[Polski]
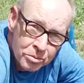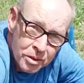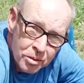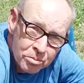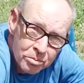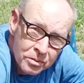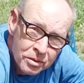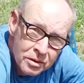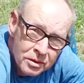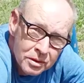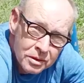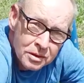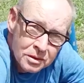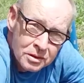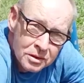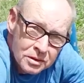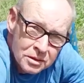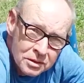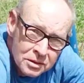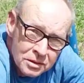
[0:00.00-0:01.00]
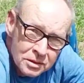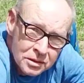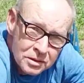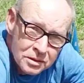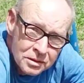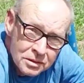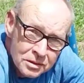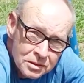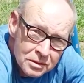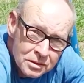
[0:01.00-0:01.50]
Widzowie mówią, że ty mi
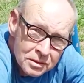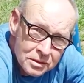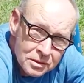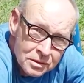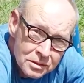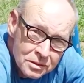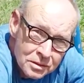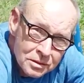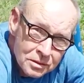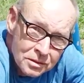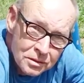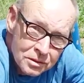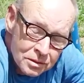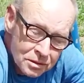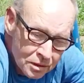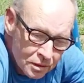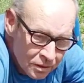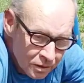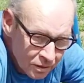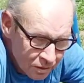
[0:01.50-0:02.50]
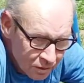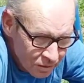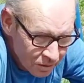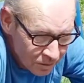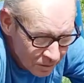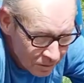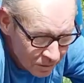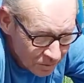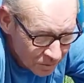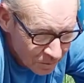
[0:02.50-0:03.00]
nigdy nie podziękujesz. To może byś
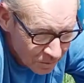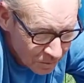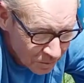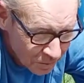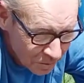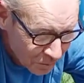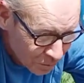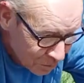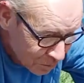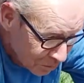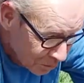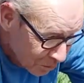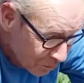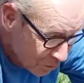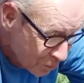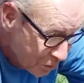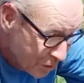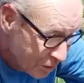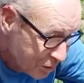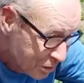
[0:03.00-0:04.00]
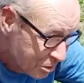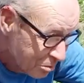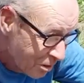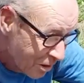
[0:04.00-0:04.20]
mi podziękował chociaż raz,